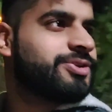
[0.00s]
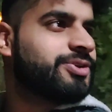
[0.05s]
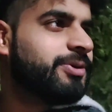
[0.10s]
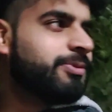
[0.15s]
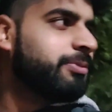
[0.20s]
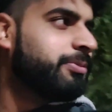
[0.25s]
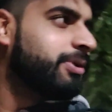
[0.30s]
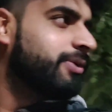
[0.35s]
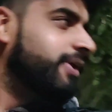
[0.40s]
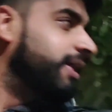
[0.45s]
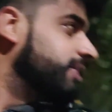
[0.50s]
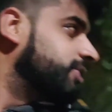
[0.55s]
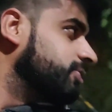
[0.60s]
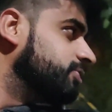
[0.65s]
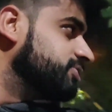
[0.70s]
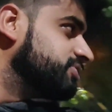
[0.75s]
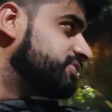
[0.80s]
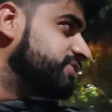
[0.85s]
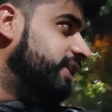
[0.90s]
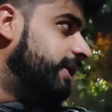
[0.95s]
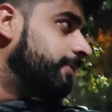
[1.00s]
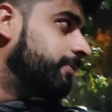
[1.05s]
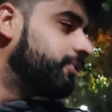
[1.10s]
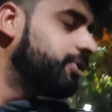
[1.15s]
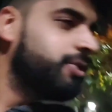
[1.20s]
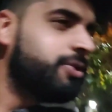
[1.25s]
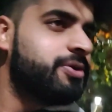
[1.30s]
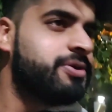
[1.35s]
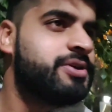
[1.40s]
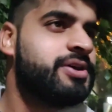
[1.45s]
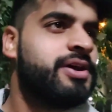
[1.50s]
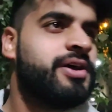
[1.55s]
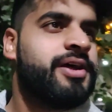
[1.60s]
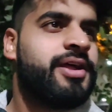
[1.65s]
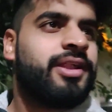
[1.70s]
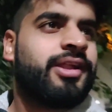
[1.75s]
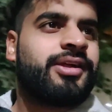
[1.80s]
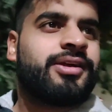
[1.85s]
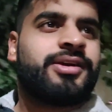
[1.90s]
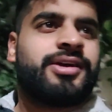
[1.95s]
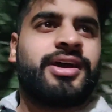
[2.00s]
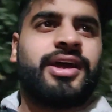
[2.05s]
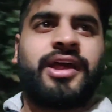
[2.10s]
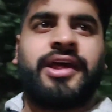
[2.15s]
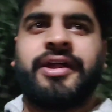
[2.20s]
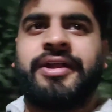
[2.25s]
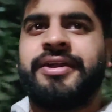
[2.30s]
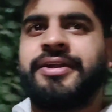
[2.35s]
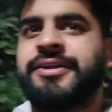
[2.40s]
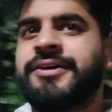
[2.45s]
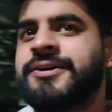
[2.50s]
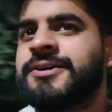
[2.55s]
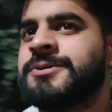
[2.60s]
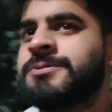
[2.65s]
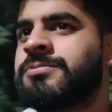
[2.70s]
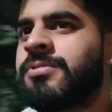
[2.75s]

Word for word: तो अभी मिलवाता हूँ उससे आपको एंड